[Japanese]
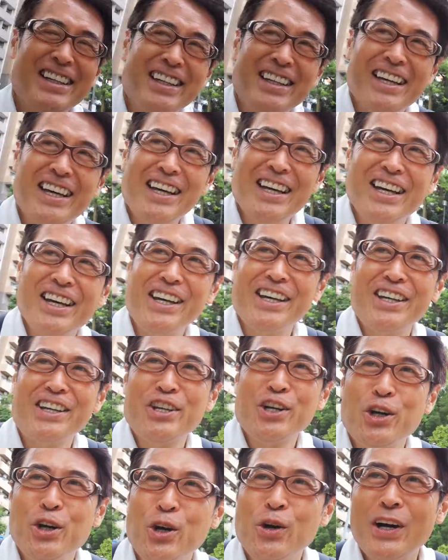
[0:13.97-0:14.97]
えー、今
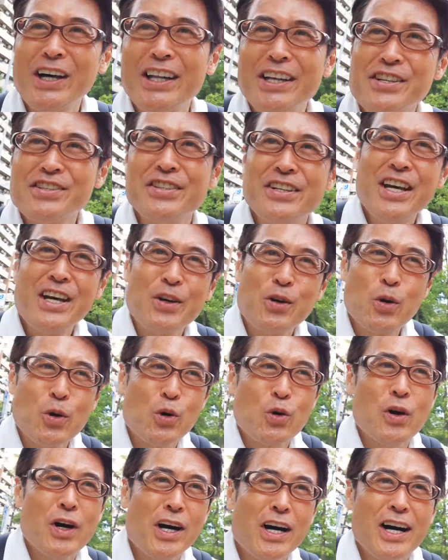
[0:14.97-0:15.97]
日はですねこ
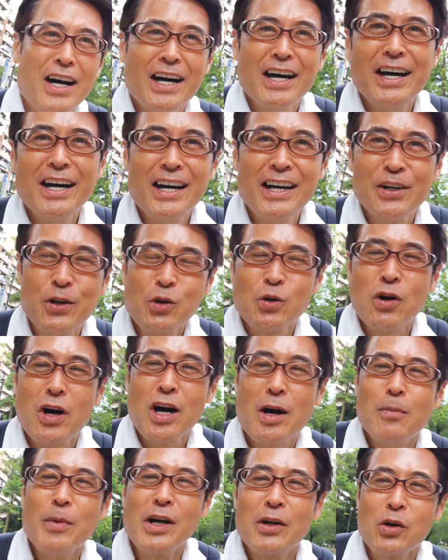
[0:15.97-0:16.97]
こは横
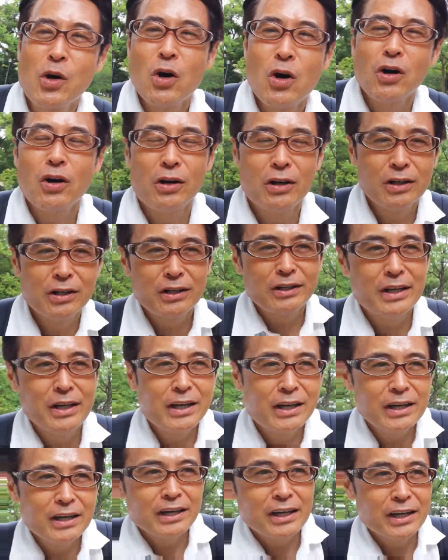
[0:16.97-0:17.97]
浜の、
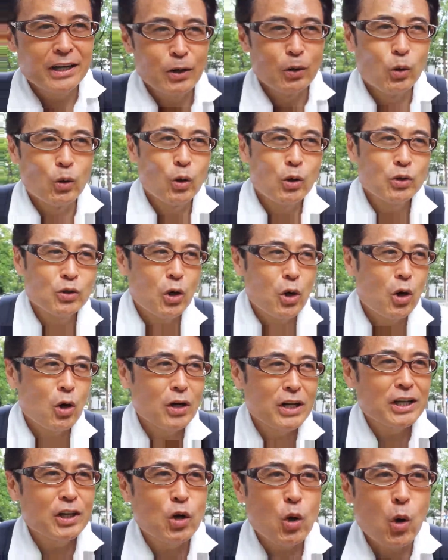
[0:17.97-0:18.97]
えー、大
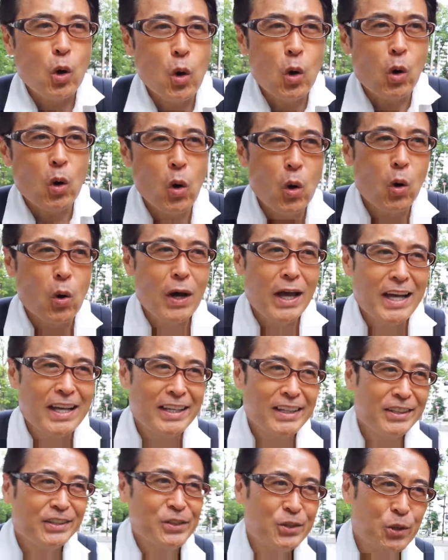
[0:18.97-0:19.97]
通公
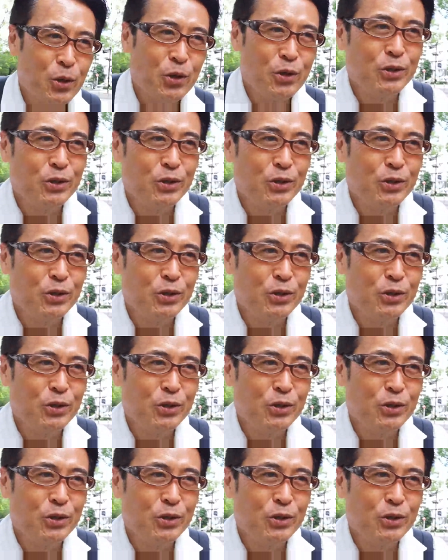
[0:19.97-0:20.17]
園と